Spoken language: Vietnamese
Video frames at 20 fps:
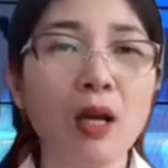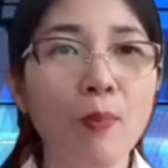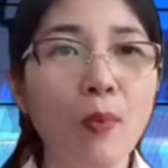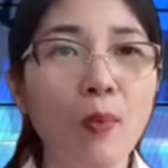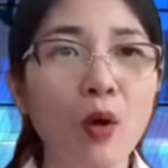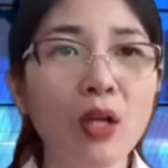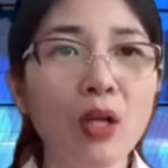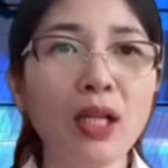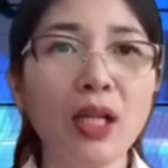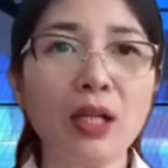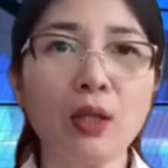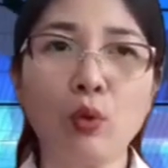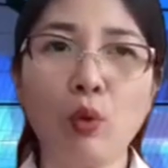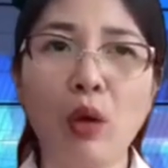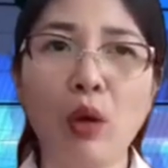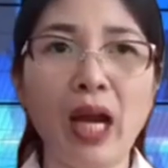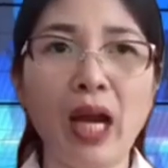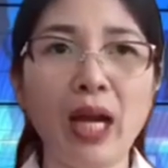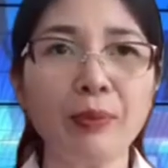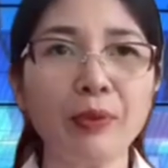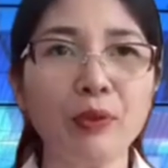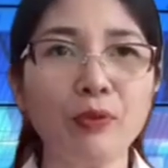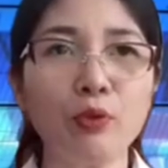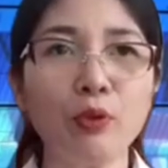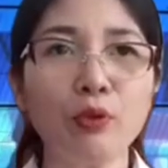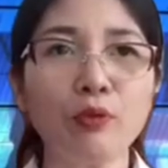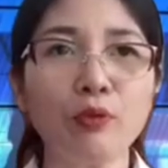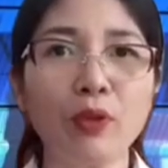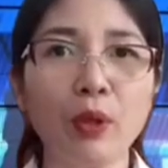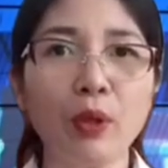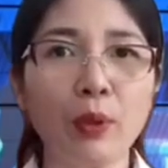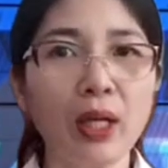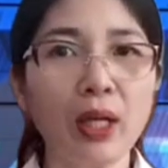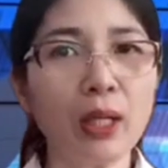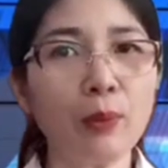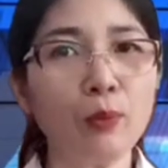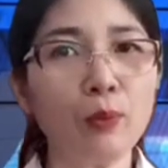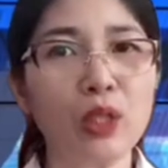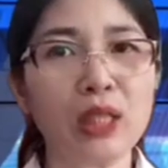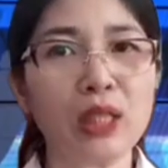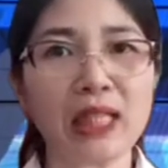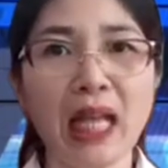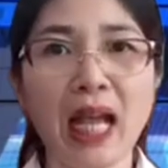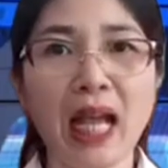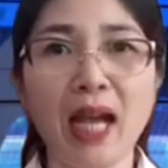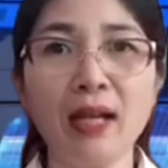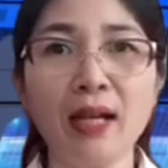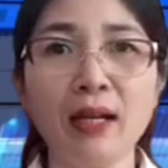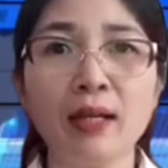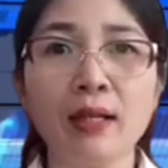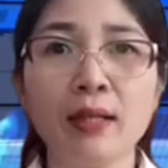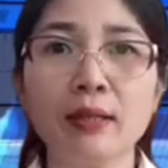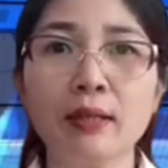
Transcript: mỗi lần khoảng 20 phút vào các buổi sáng